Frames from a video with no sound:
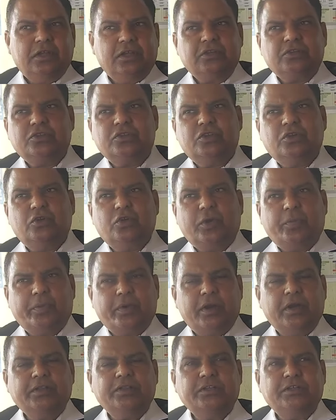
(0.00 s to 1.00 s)
दर्ज न हो
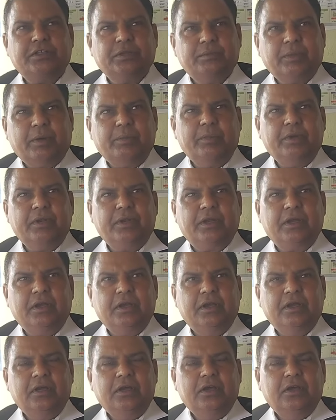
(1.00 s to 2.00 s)
अपहरण जैसे मामले का
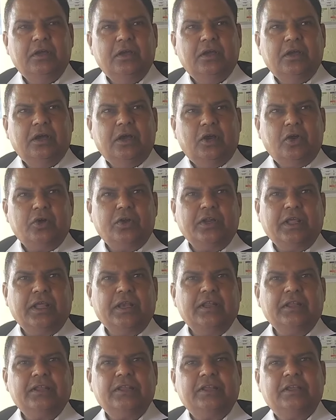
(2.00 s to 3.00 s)
और
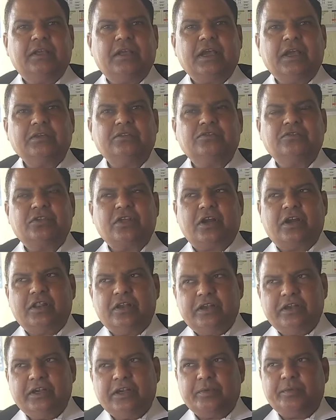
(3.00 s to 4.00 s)
न्यायालय का शरण
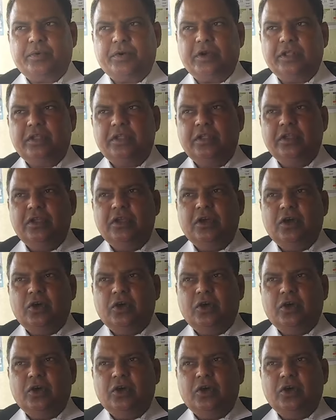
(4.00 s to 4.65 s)
लेना पड़े